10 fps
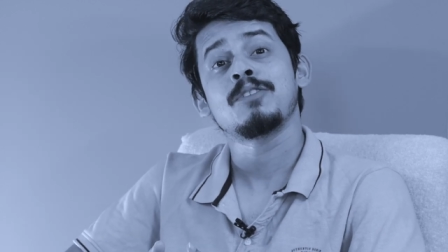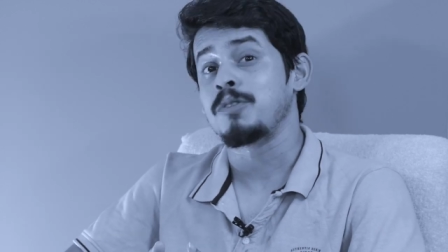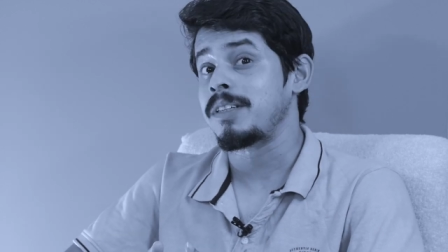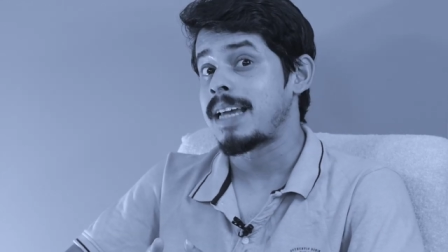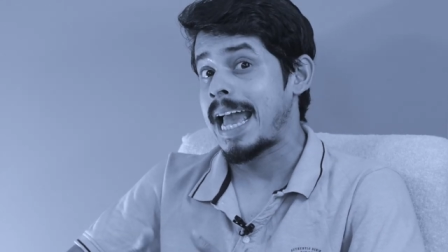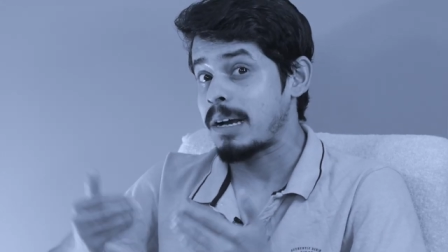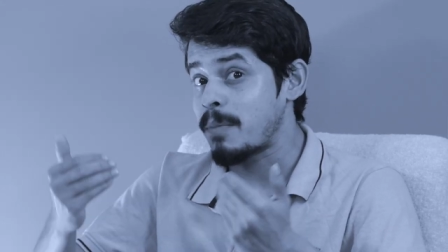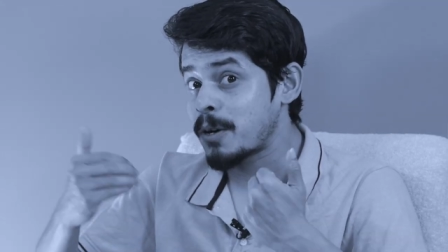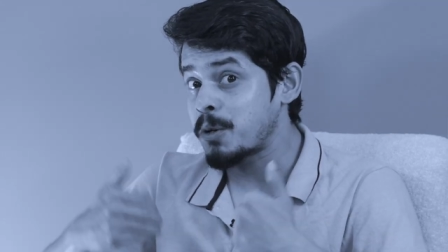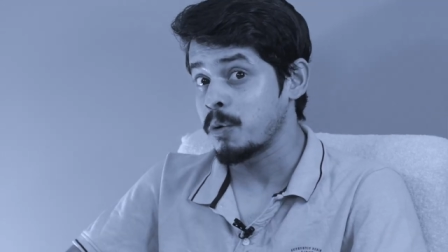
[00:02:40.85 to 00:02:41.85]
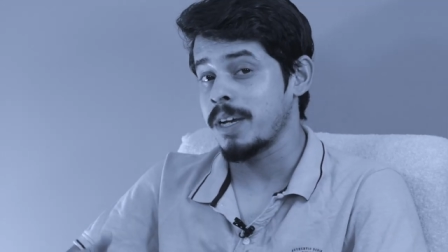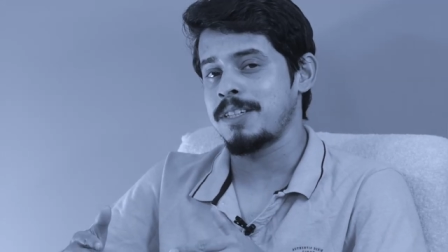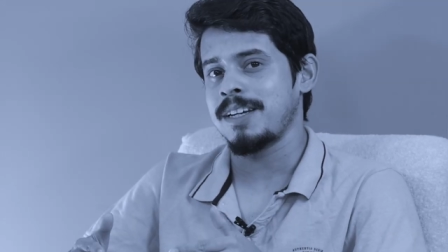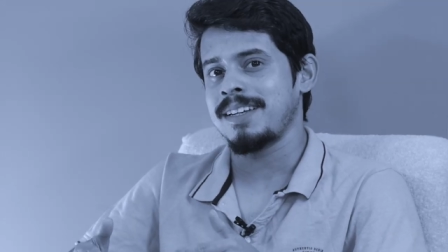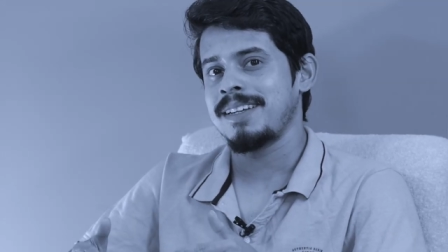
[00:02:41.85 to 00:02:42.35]
যদি একবার ঢুকে
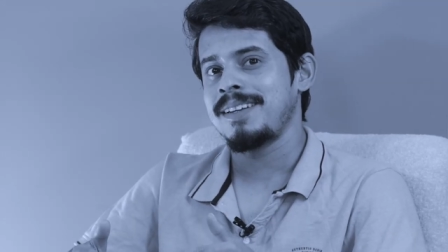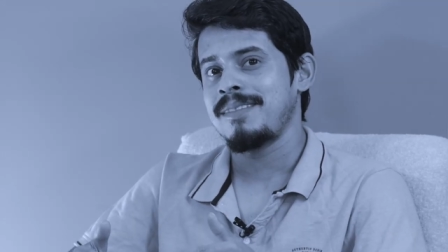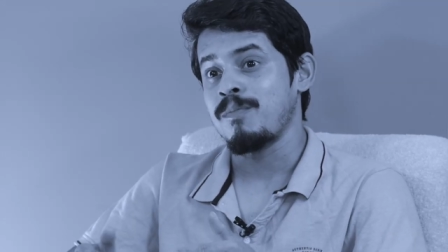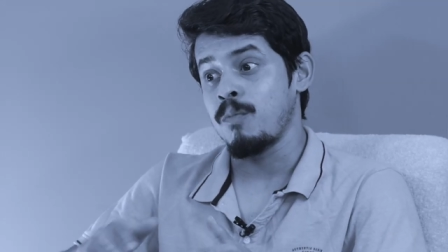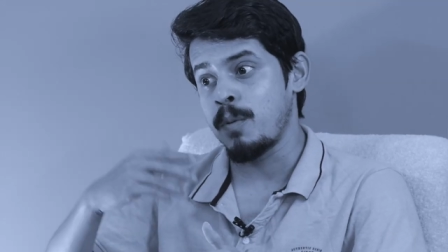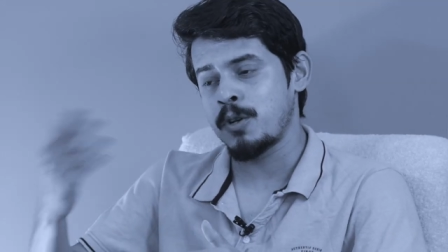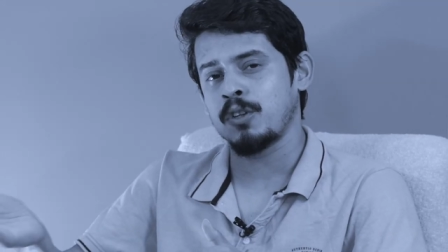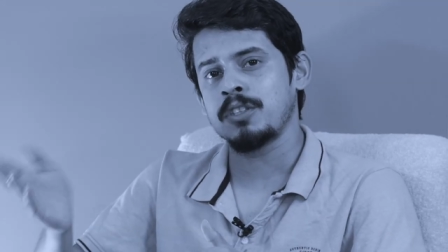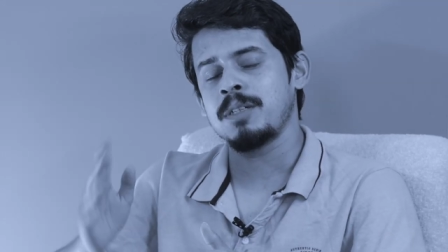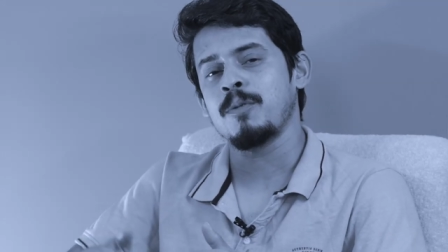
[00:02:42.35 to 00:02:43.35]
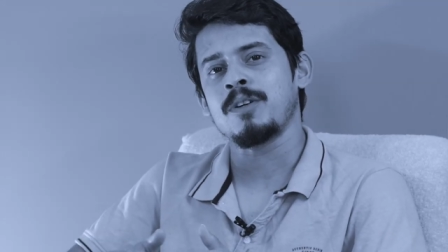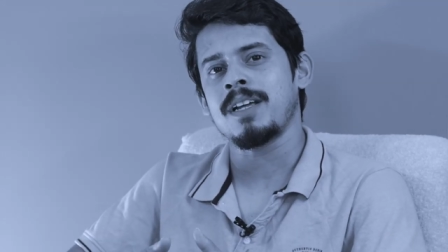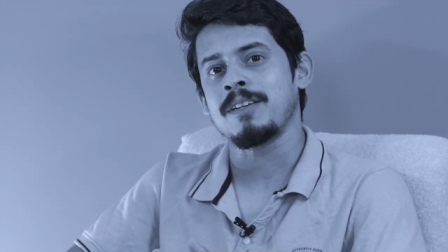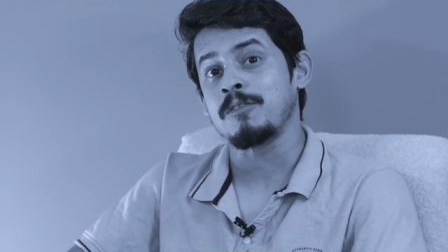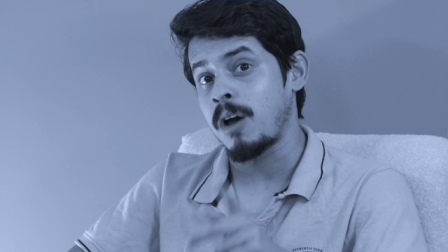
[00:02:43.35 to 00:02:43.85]
যায় ভবিষ্যৎ জীবনটা
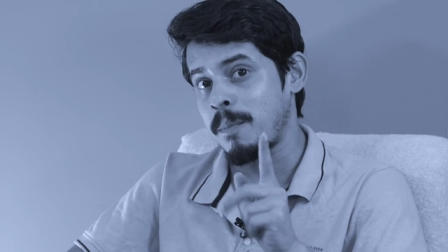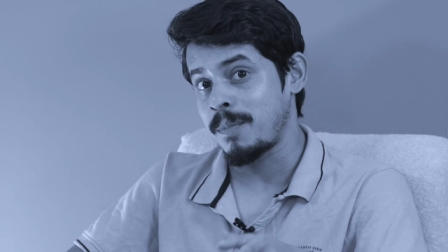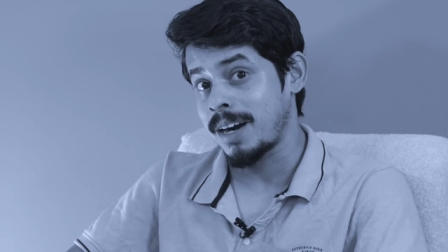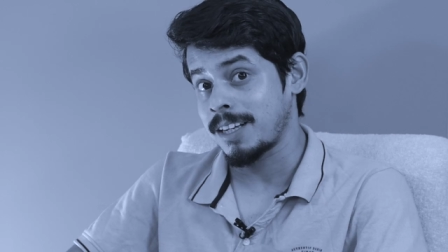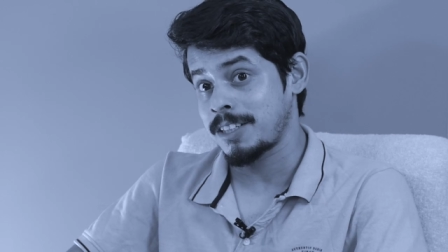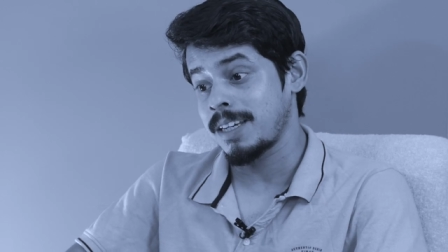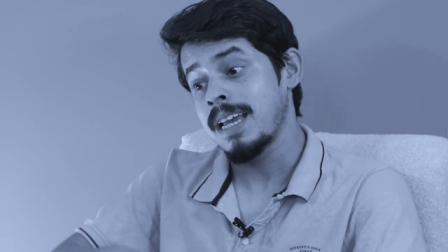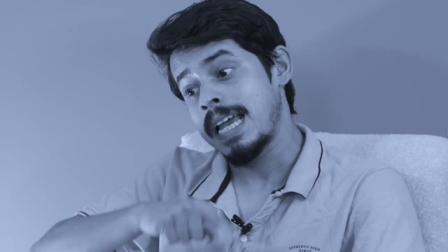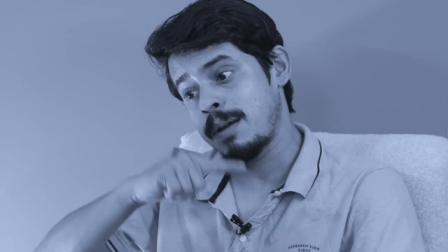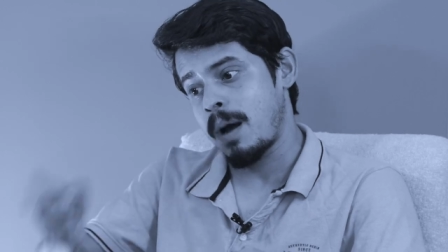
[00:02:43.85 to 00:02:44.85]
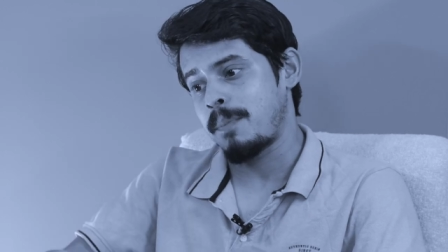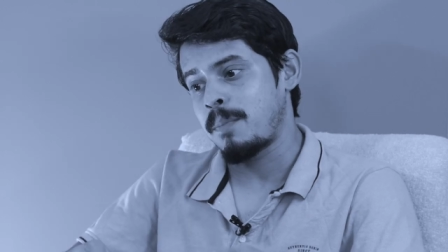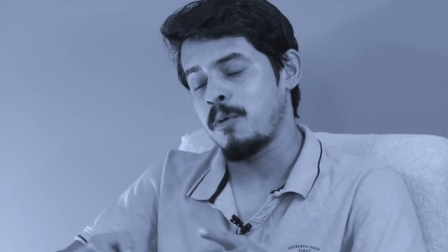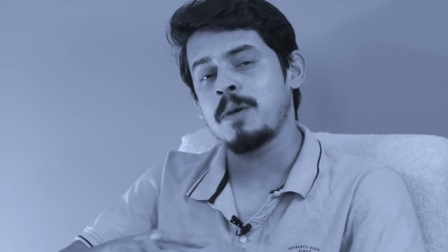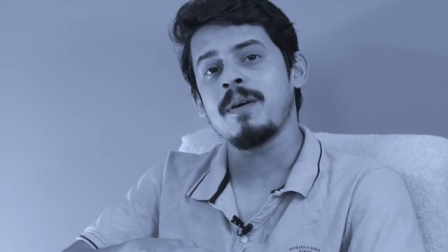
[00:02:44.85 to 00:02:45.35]
কিন্তু আপনার কাছে এবং আপনার
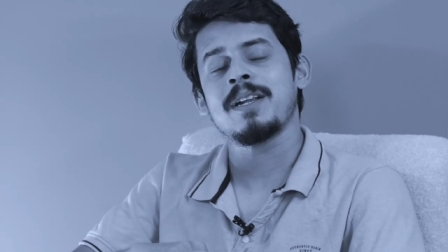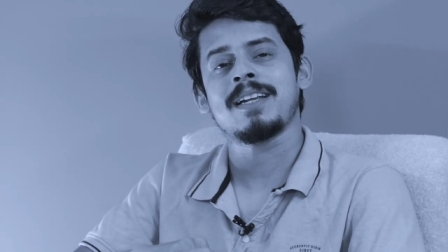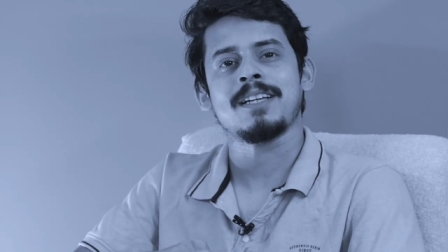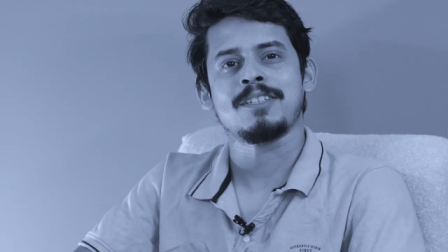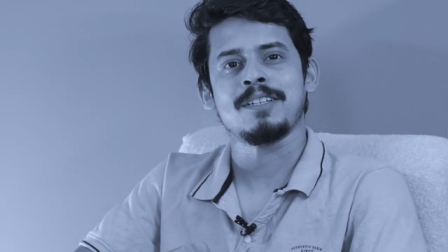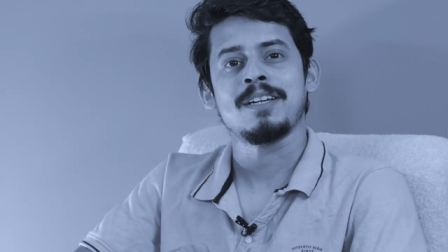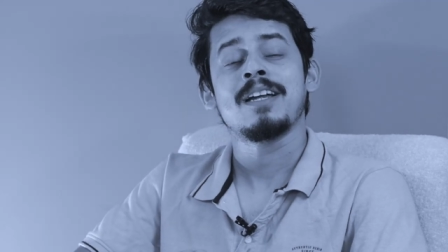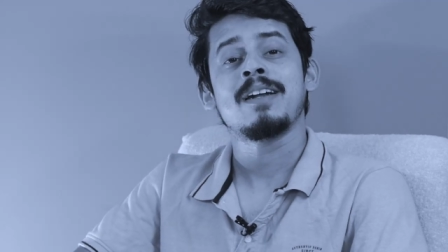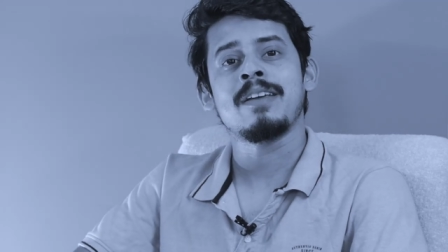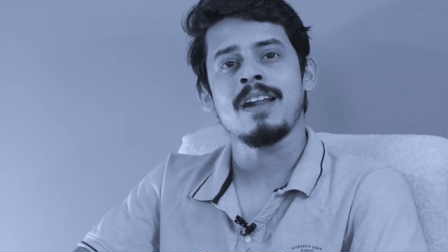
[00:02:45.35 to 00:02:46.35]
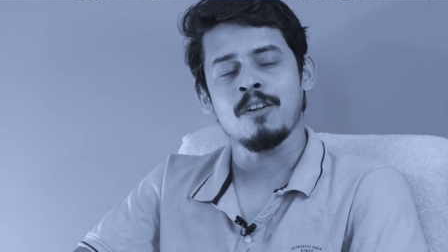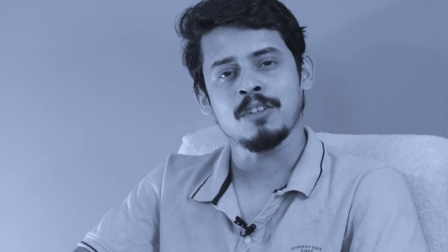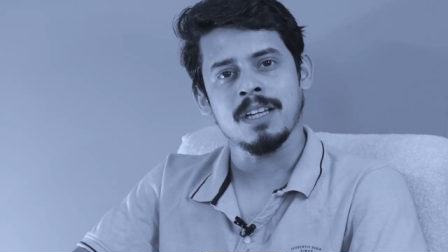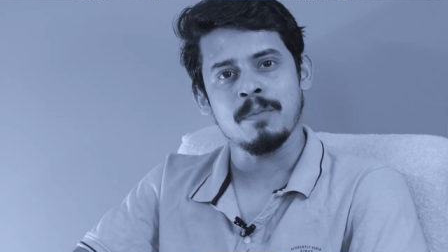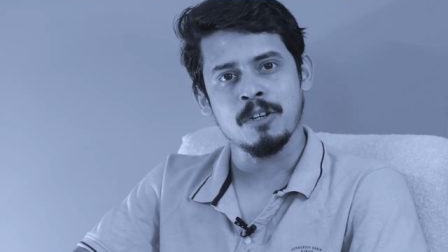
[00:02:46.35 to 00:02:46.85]
পরিবারের কাছে
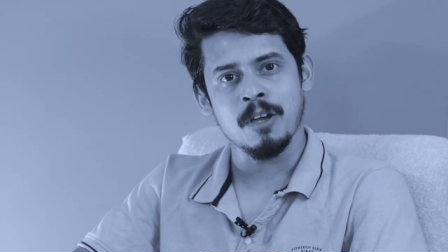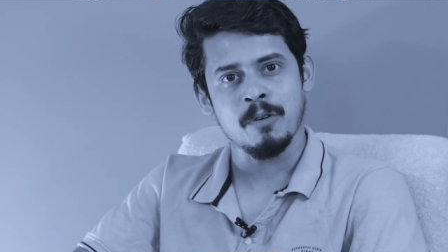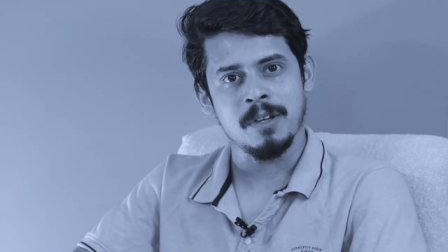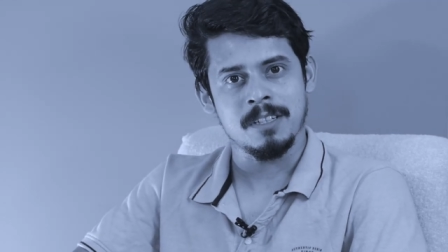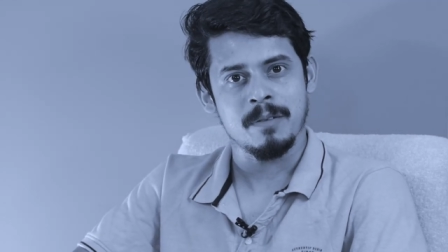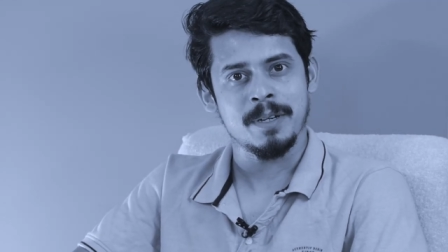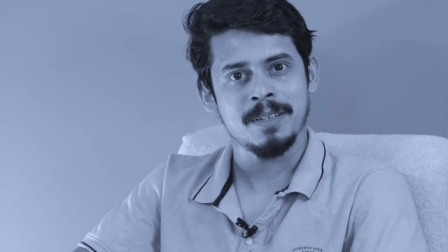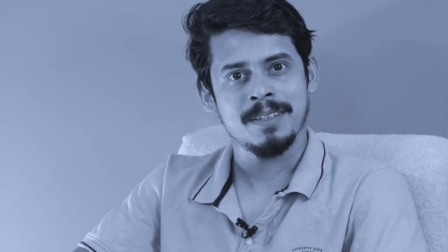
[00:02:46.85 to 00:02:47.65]
নিরানন্দের বিষয় হয়ে যাবে